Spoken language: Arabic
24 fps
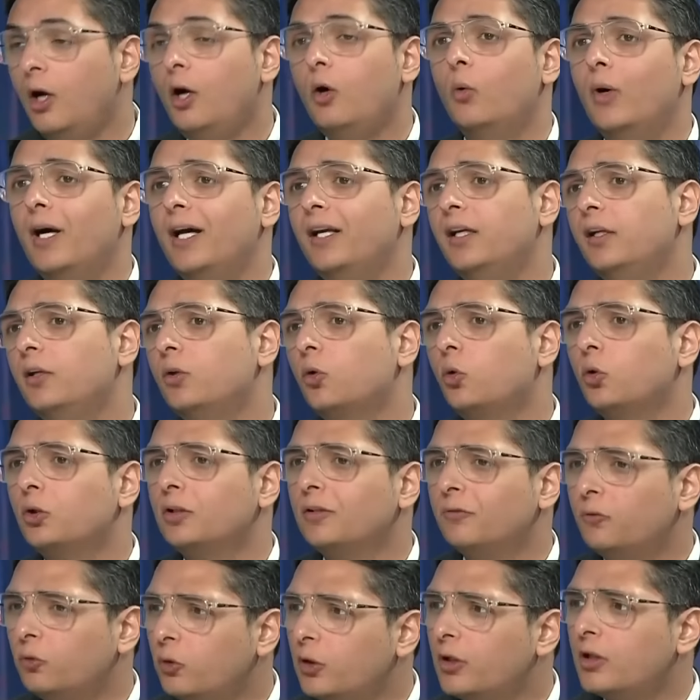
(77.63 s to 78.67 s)
وقال إن
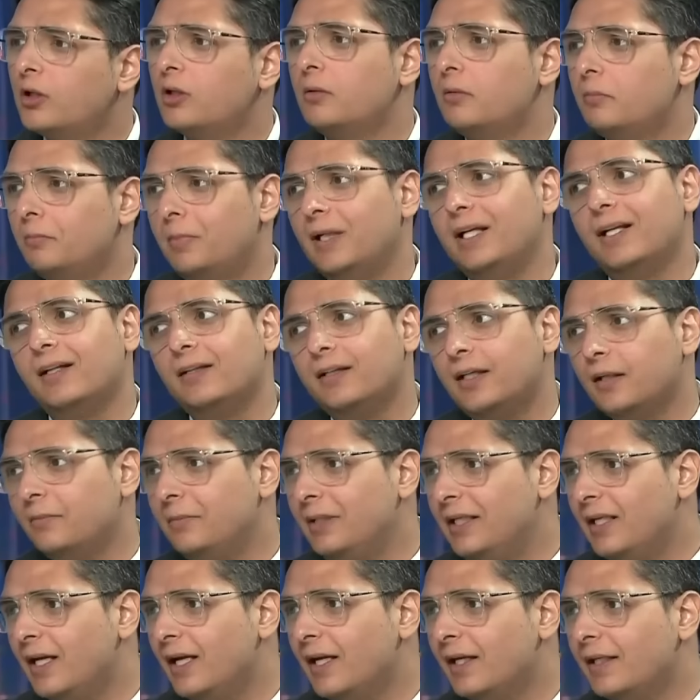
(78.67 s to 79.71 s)
كوتيفوار بلد
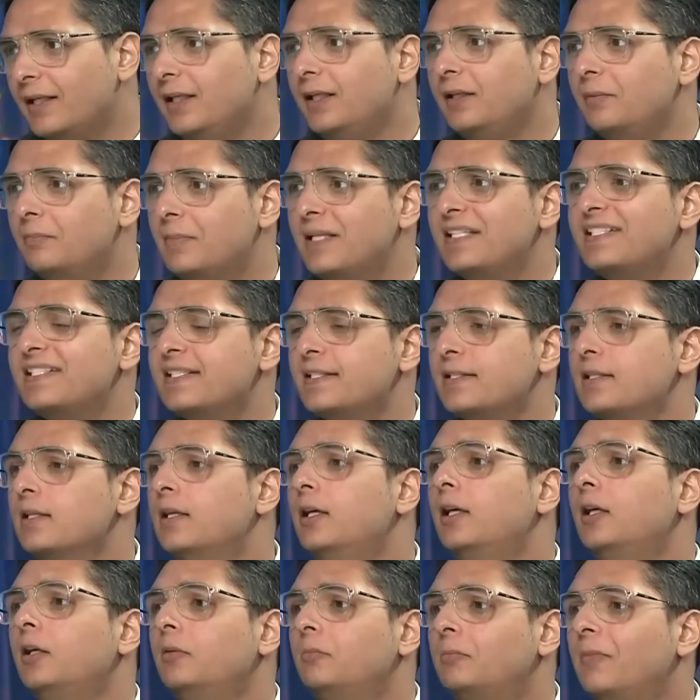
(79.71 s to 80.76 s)
جميلة أكيد بس
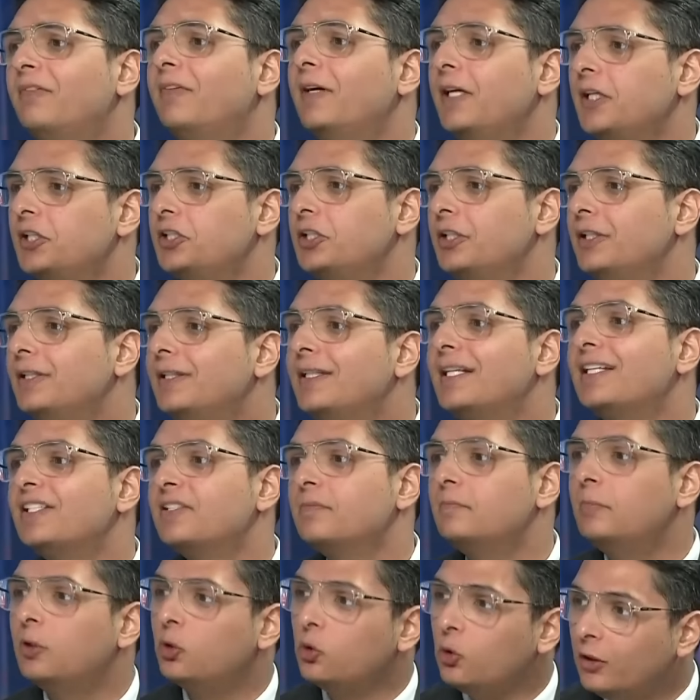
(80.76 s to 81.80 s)
ما فيهاش الناس
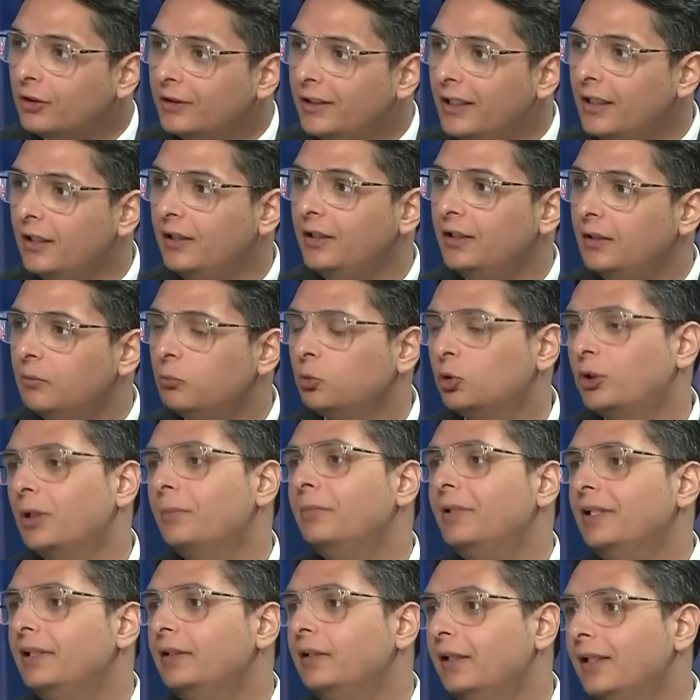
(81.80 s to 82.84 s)
بتوعنا
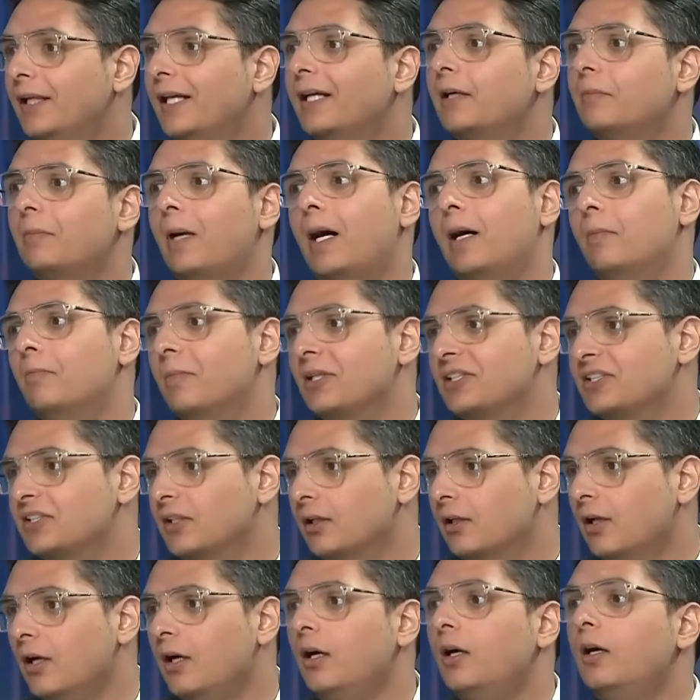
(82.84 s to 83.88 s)
لمتابعة علاج محمد
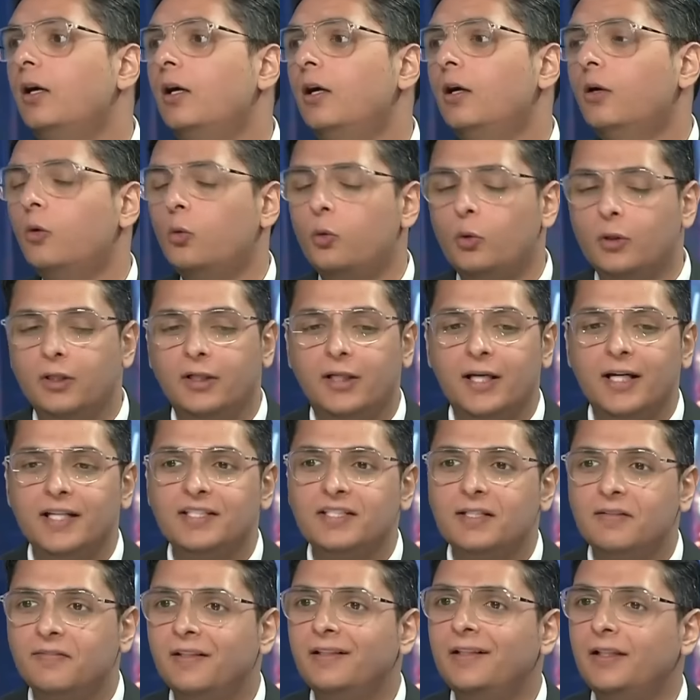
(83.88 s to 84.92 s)
صلاح والجهاز
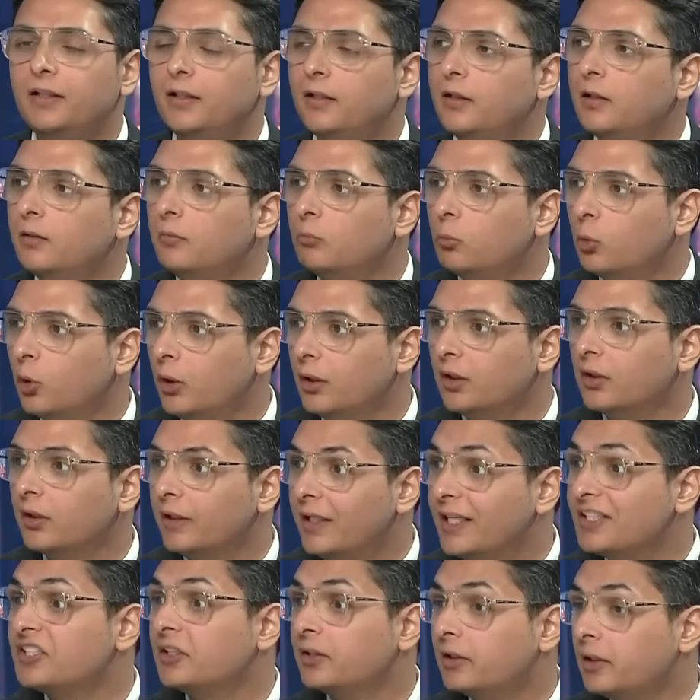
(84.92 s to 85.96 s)
الفني
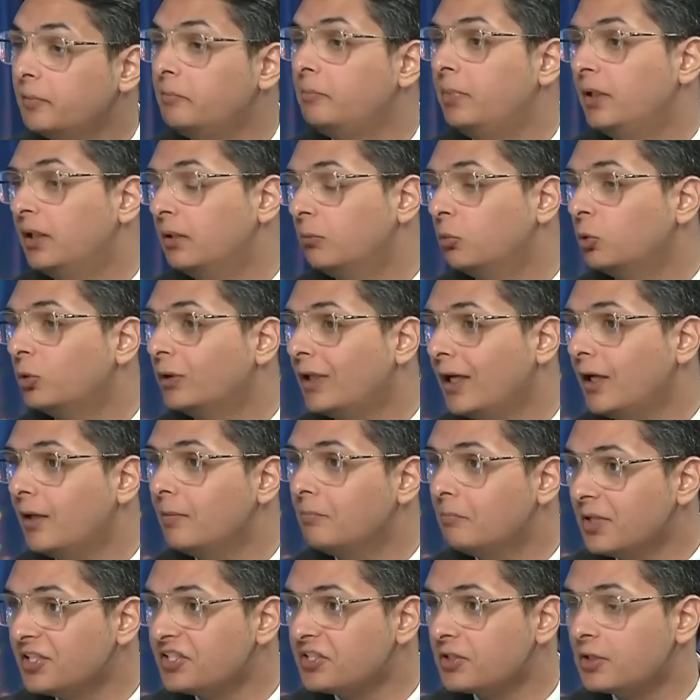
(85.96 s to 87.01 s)
الجهاز الطبي لمنتخب
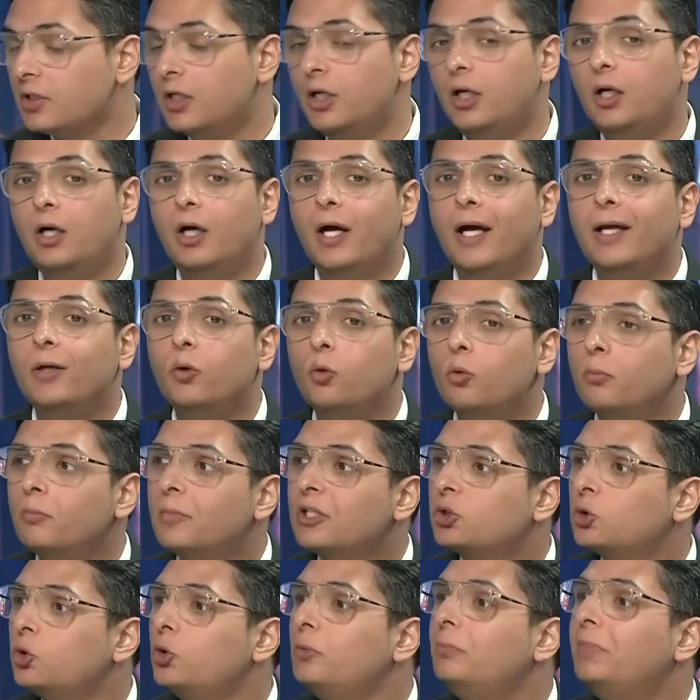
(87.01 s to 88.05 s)
مصر هيكون
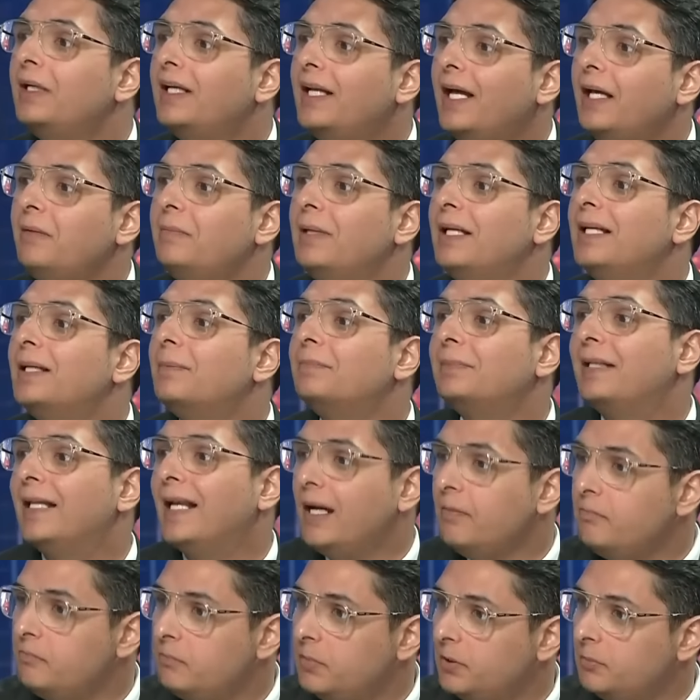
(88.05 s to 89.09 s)
مشغول باللعيبه اللي
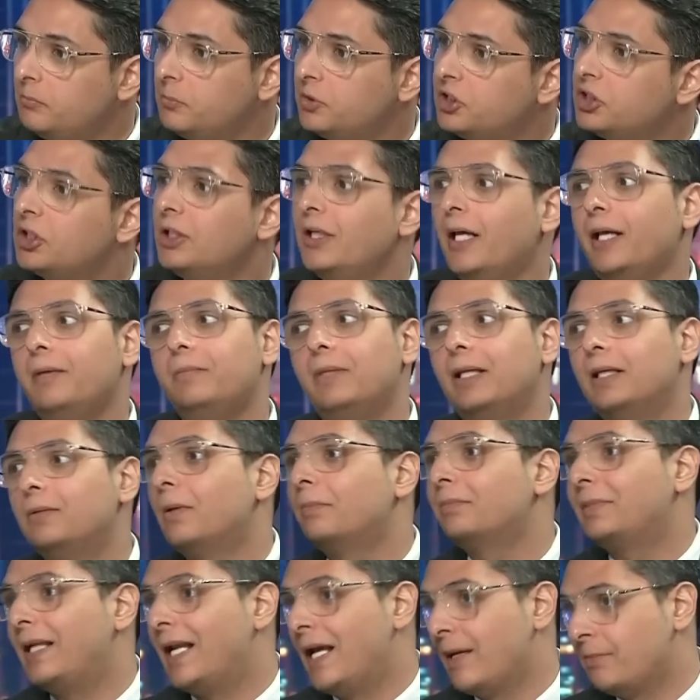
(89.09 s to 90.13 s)
بتلعب مش اللعيبه اللي ما
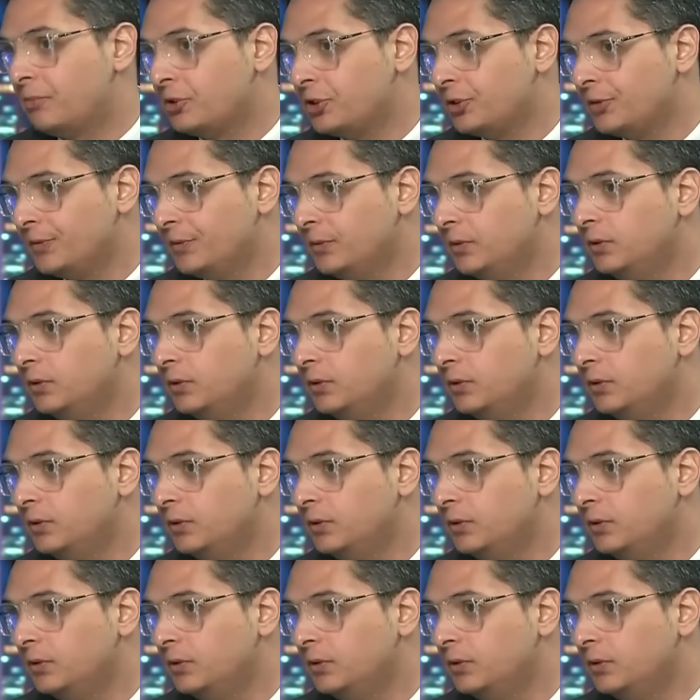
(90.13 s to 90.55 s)
بتلعبش